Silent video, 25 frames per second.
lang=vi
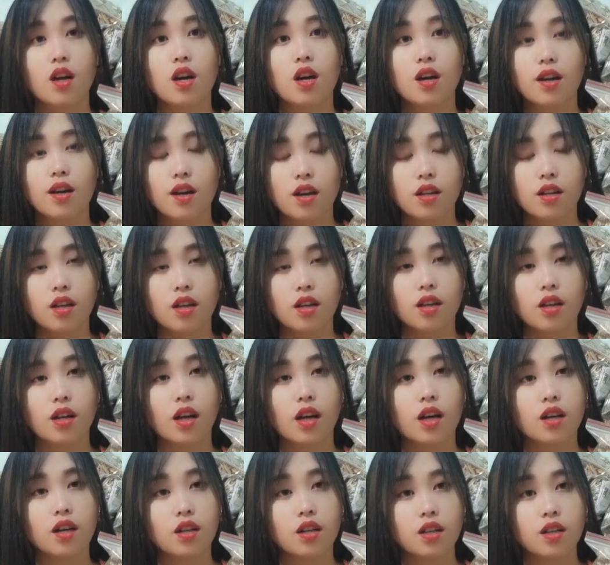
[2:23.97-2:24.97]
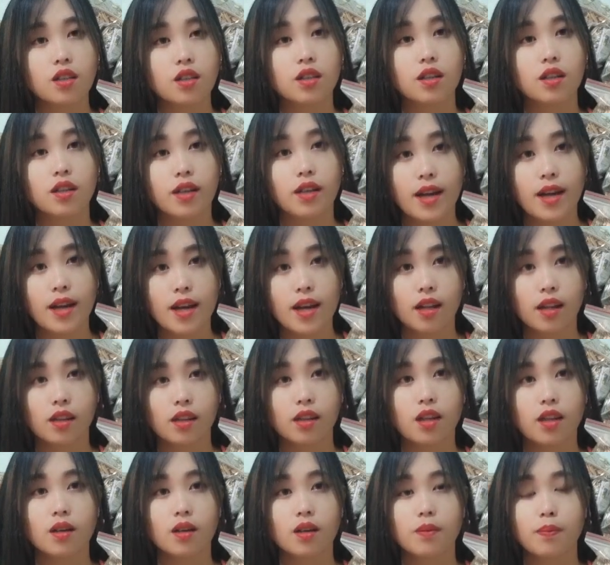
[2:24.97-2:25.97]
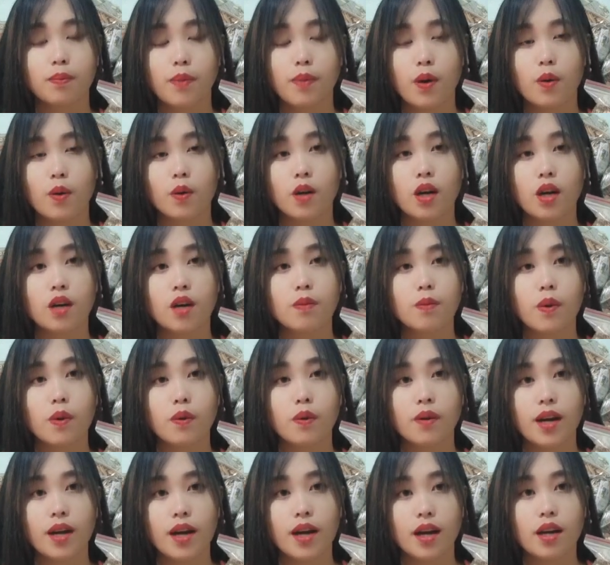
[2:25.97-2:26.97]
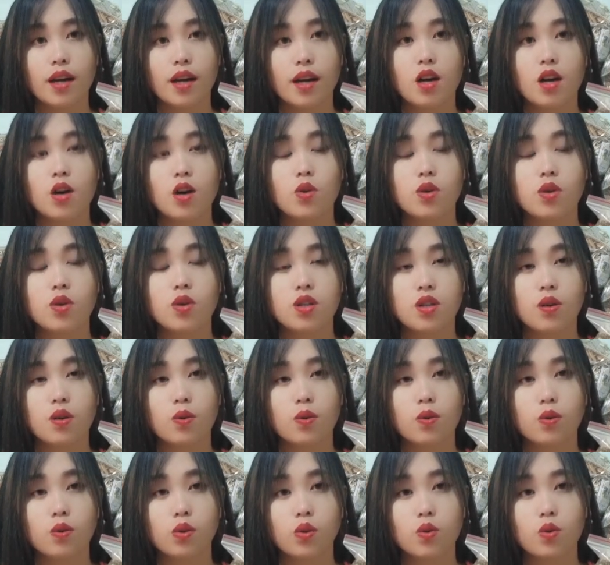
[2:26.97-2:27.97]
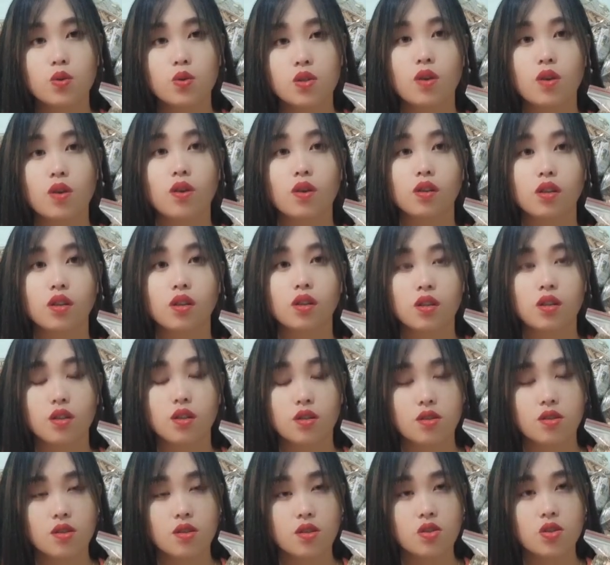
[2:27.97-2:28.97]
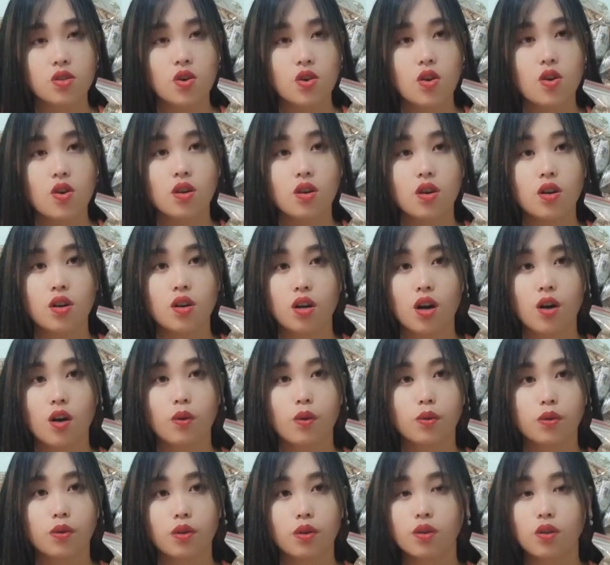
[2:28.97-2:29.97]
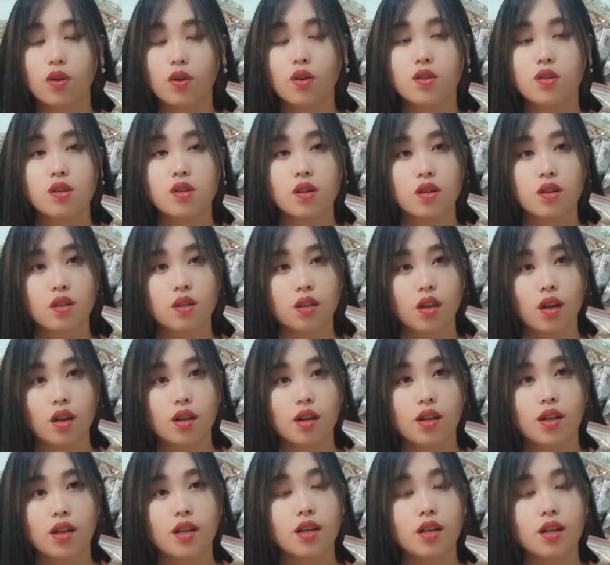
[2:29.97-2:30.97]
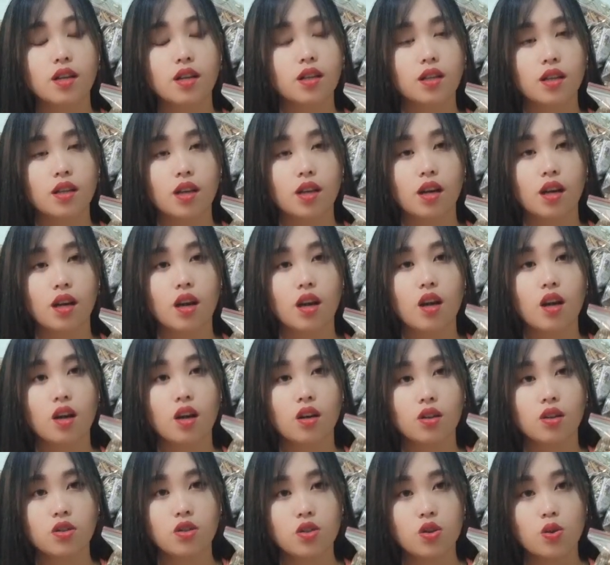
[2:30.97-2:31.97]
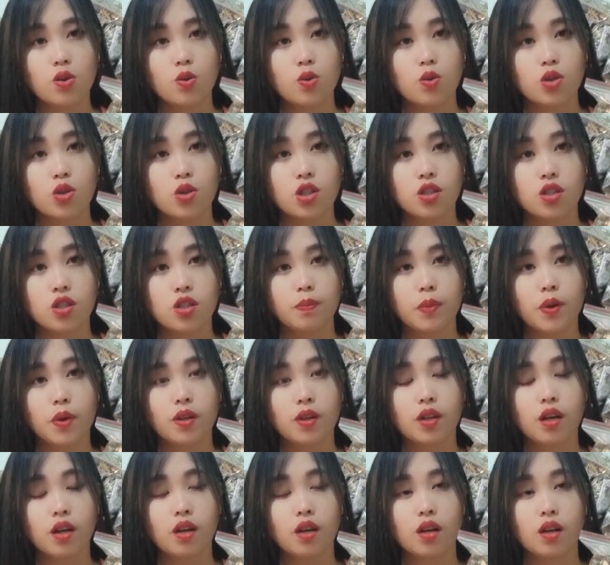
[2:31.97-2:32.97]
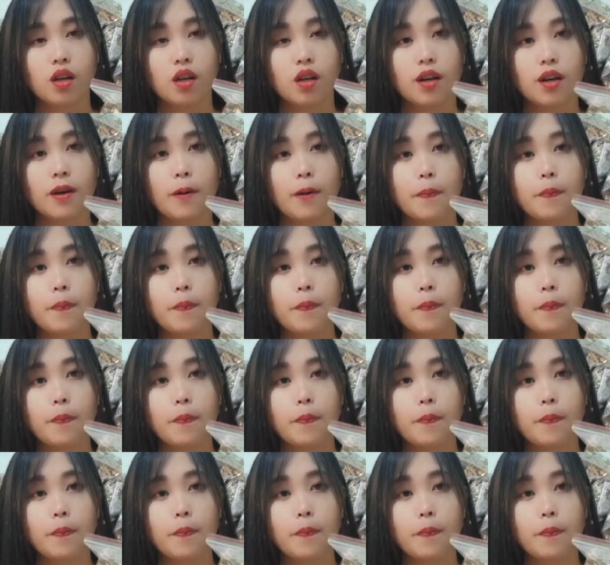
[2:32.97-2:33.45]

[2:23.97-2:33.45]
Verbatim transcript: khán giờ đó khán giờ ra tờ bầu đó bầu đa ô trâu đủ cho khỏi từ nữa cho cho khẩu khẩu tụ tọ cho khỏi đạo lý nó chè lọn cho cụ sĩ bón tờ nó nữa